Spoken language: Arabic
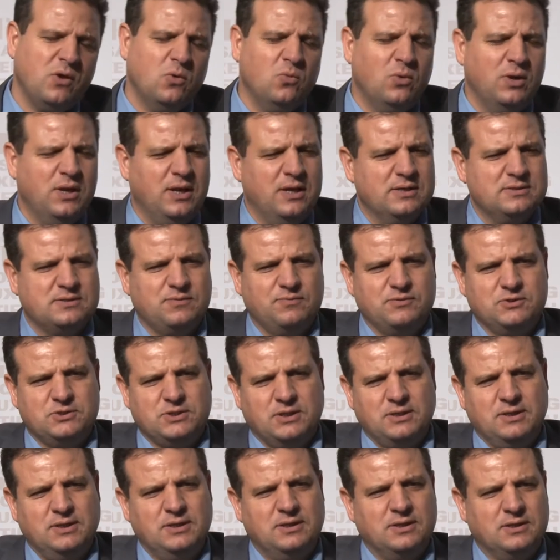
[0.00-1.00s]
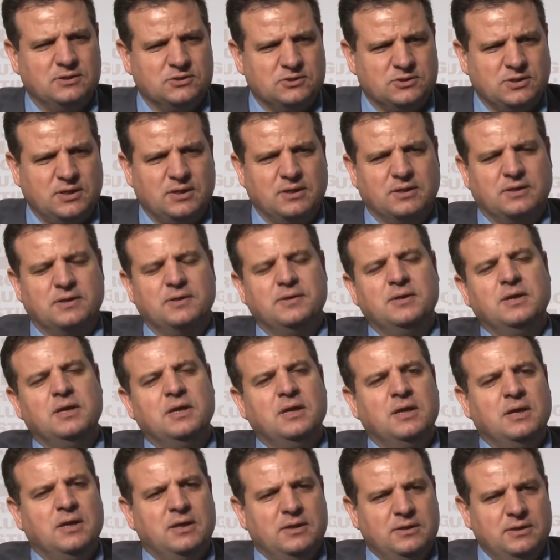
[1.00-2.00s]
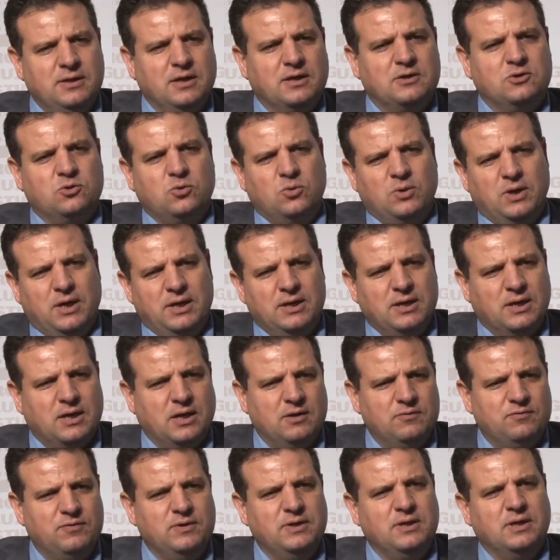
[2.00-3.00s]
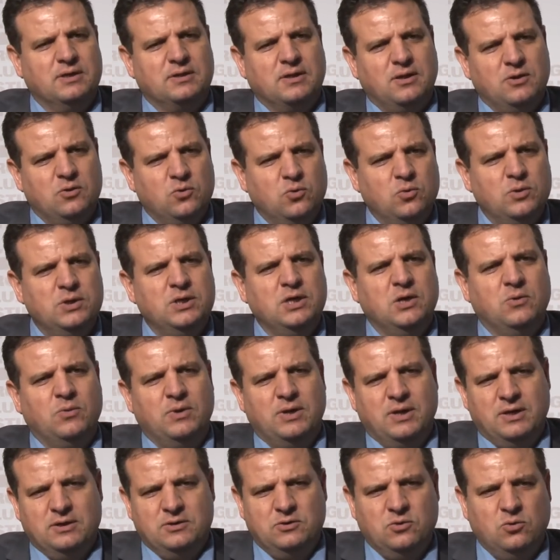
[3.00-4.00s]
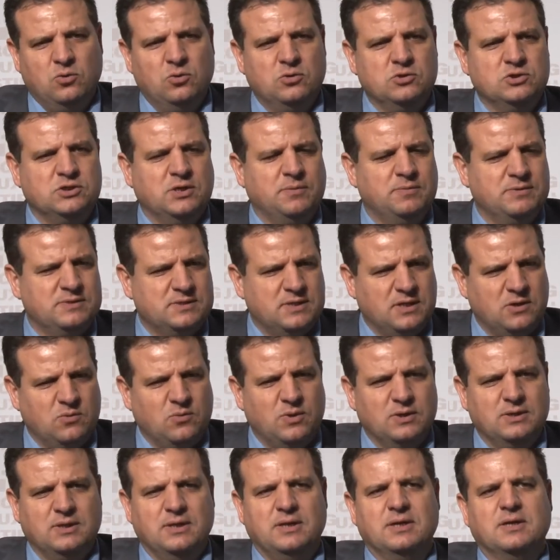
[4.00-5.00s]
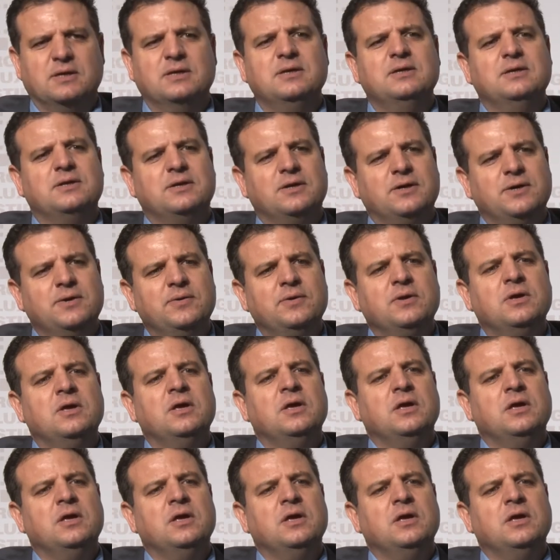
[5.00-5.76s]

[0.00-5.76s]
وللأسف الشديد الشرق يقتل على خلفية الهوية والأيديولوجيا بالسنوات الأخيرة